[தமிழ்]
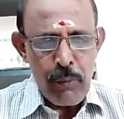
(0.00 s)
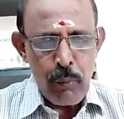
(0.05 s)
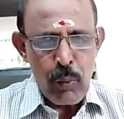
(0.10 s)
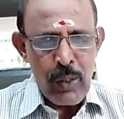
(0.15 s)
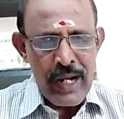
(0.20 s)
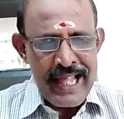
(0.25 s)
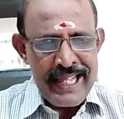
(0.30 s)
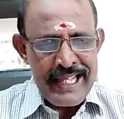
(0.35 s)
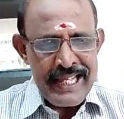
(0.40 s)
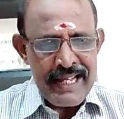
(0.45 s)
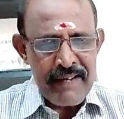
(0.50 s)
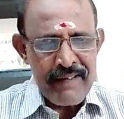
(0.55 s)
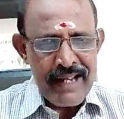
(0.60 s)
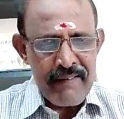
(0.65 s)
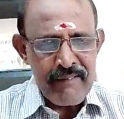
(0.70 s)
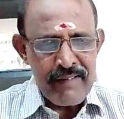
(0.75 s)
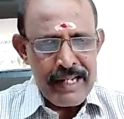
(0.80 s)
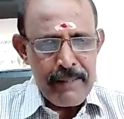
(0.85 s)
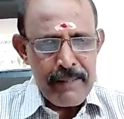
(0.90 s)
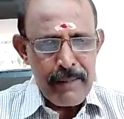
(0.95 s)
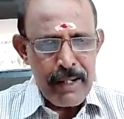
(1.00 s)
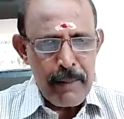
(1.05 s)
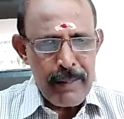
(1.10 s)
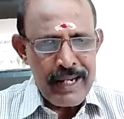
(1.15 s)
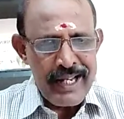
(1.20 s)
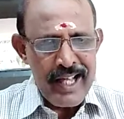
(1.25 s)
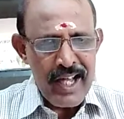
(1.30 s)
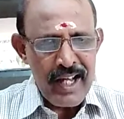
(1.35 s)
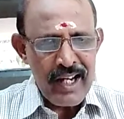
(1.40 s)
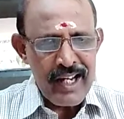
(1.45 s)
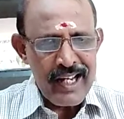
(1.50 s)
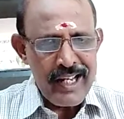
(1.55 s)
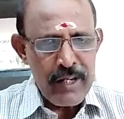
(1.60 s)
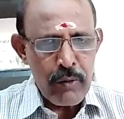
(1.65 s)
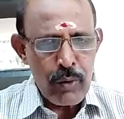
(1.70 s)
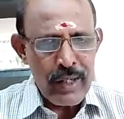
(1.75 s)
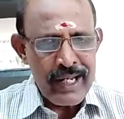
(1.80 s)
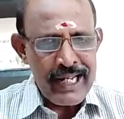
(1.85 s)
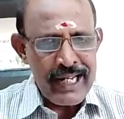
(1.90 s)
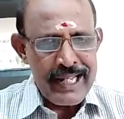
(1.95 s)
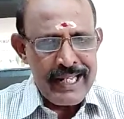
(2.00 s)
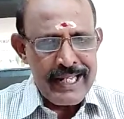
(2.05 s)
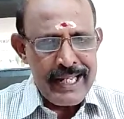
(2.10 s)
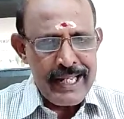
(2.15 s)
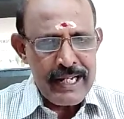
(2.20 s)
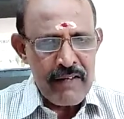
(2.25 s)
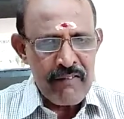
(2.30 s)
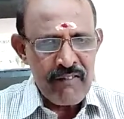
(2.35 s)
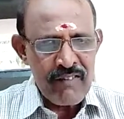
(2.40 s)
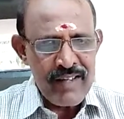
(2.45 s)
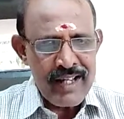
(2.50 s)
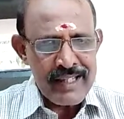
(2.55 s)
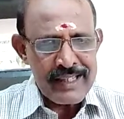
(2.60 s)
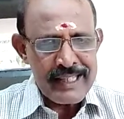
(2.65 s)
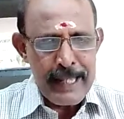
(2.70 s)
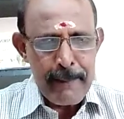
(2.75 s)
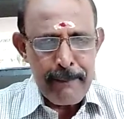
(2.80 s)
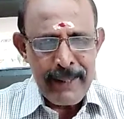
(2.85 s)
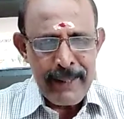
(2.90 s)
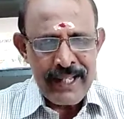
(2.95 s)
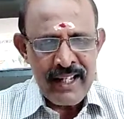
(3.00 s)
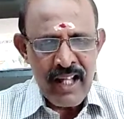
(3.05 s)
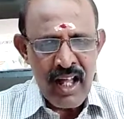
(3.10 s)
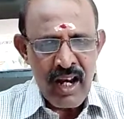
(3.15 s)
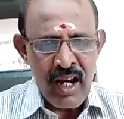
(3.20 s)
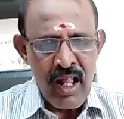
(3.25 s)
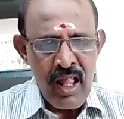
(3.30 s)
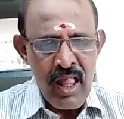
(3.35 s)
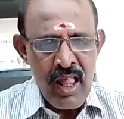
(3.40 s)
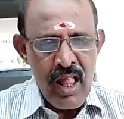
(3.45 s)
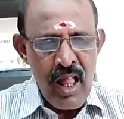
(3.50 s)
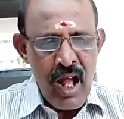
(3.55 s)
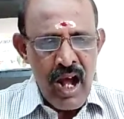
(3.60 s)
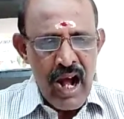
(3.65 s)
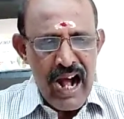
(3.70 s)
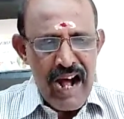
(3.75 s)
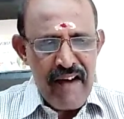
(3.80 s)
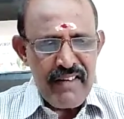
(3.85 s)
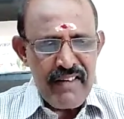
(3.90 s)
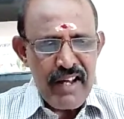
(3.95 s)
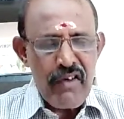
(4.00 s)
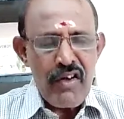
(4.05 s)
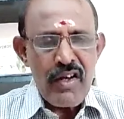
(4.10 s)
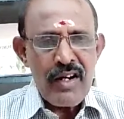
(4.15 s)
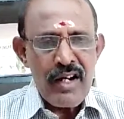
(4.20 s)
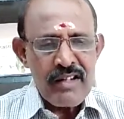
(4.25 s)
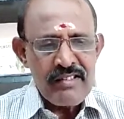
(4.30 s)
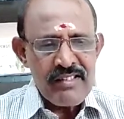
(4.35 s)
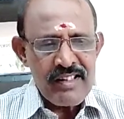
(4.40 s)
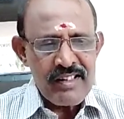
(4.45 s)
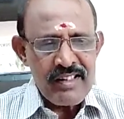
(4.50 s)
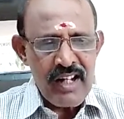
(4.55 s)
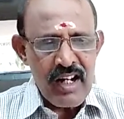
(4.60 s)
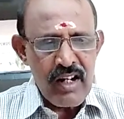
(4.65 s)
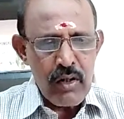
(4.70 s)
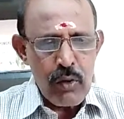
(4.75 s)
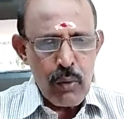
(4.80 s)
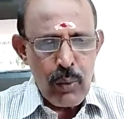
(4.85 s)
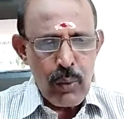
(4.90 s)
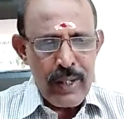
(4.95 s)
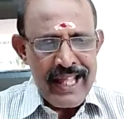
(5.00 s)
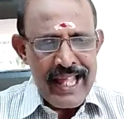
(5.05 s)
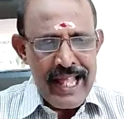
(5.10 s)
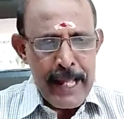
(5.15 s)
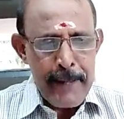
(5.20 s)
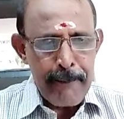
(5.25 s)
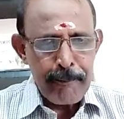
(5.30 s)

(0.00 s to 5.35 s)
உள்ள இறைவனை வழிபடும் அடியார்களின் குறைகளை நீக்கும் வரத்தையும் பெற்றார் அவரவர் கூடிய